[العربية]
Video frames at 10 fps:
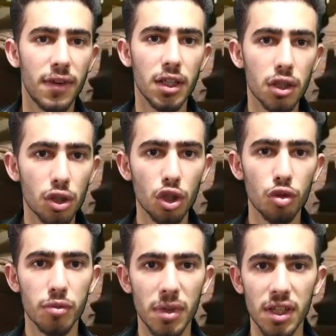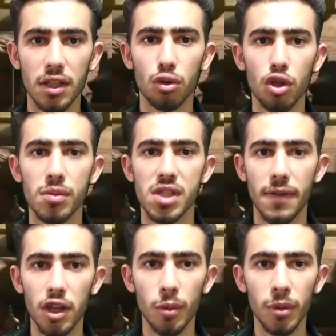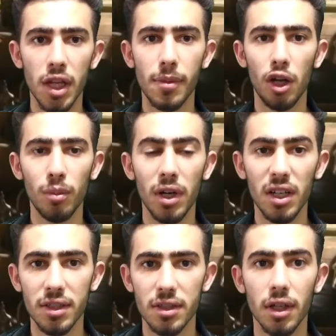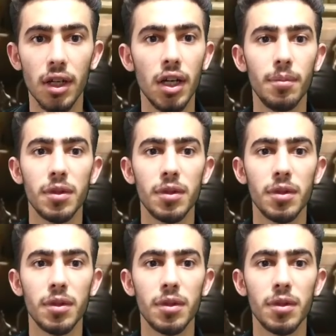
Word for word: فادتكم وبتمنى تكونوا استفدتوا من هالمعلومات أه